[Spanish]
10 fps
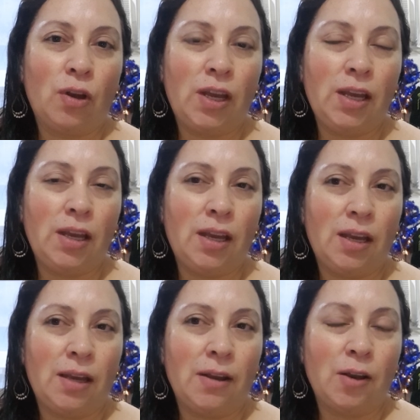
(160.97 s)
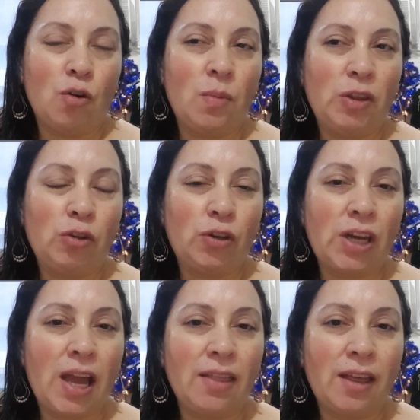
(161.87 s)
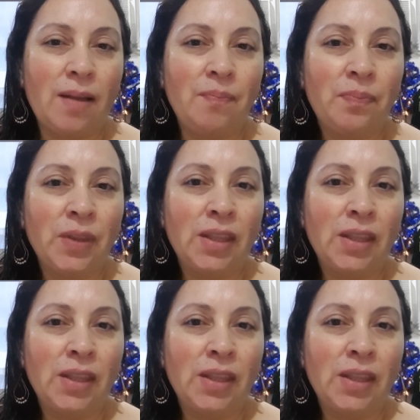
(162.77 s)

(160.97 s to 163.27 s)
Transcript: eh, comentó nada.